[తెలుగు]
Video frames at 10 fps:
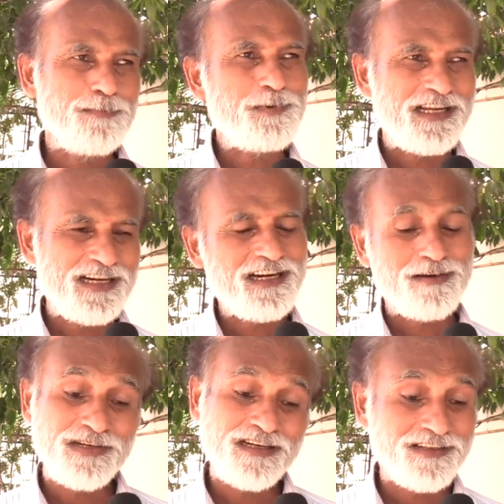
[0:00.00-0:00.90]

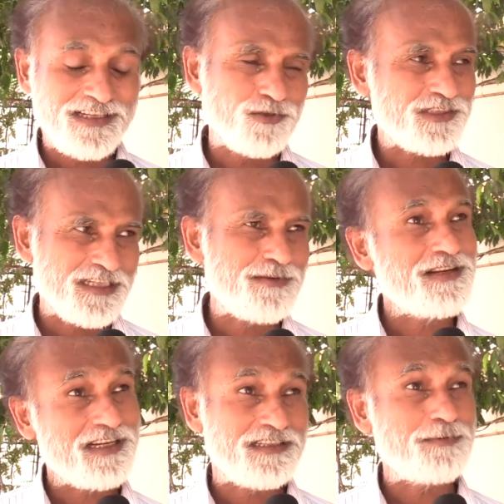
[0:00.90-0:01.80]
ఎప్పుడన్నా మీరు ఇట్లా వస్తే
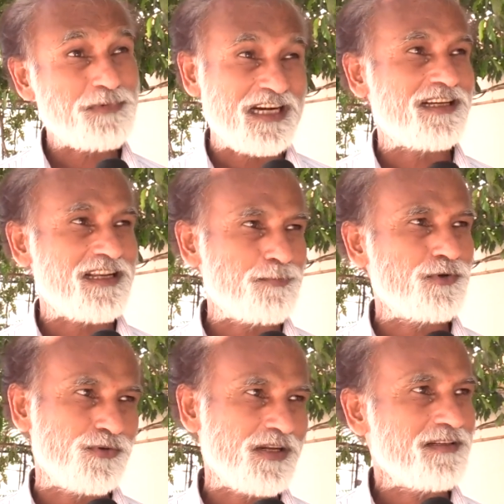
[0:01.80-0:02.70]
నేను చెప్తా కదా
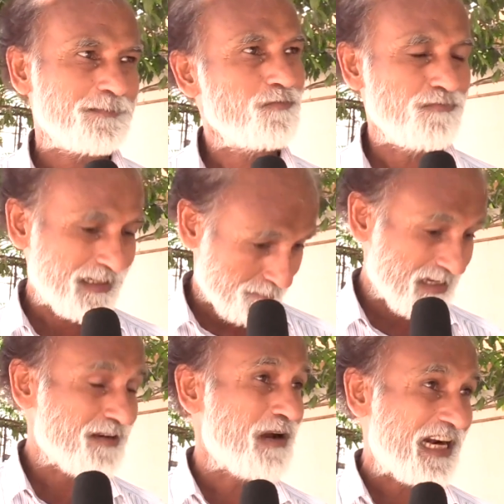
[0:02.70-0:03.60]
అప్పుడు కూడా మే
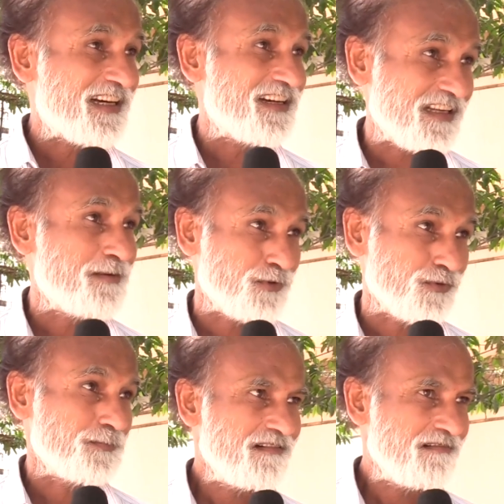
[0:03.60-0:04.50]
నేను మాట్లాడతా అప్పుడు
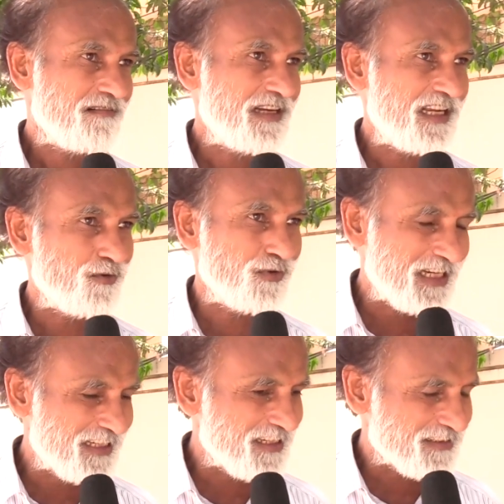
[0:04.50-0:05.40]
నేను
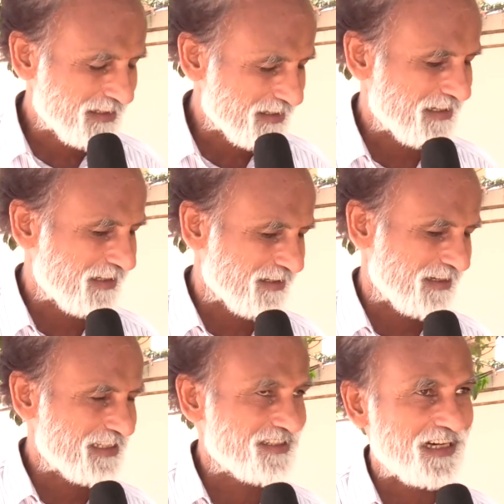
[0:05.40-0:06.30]
ఉండేది సనత్ నగర్
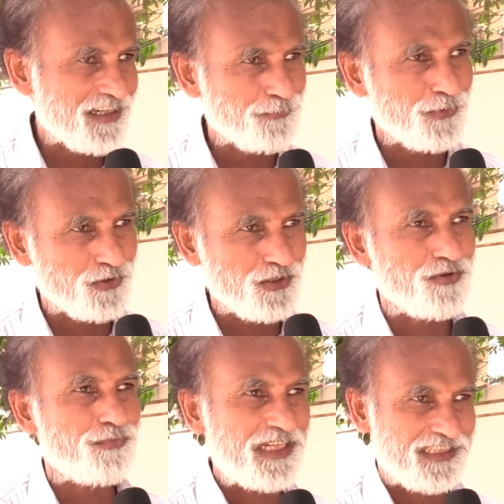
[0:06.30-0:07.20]
ఎస్ఆర్టీ ఫోర్
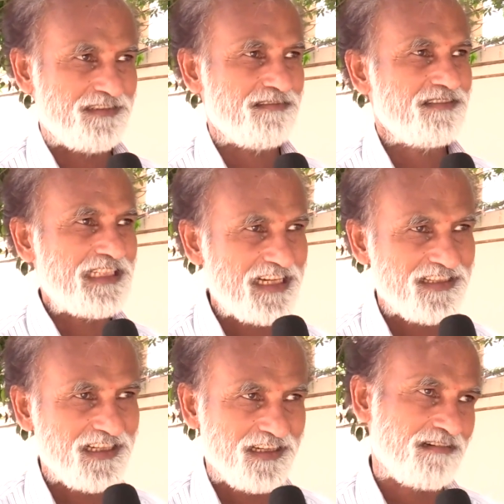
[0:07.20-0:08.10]
జీరో ఫైవ్
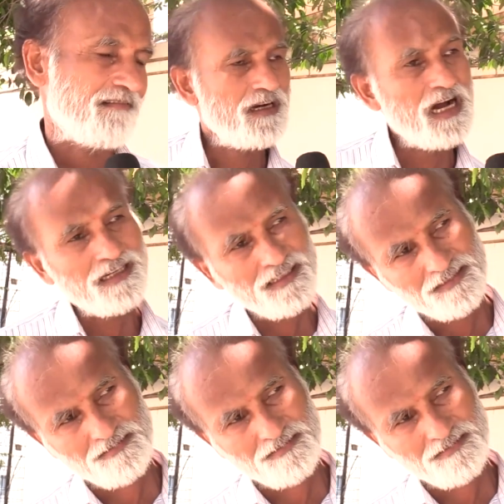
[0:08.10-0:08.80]
సనత్ నగర్ కాంగ్రెస్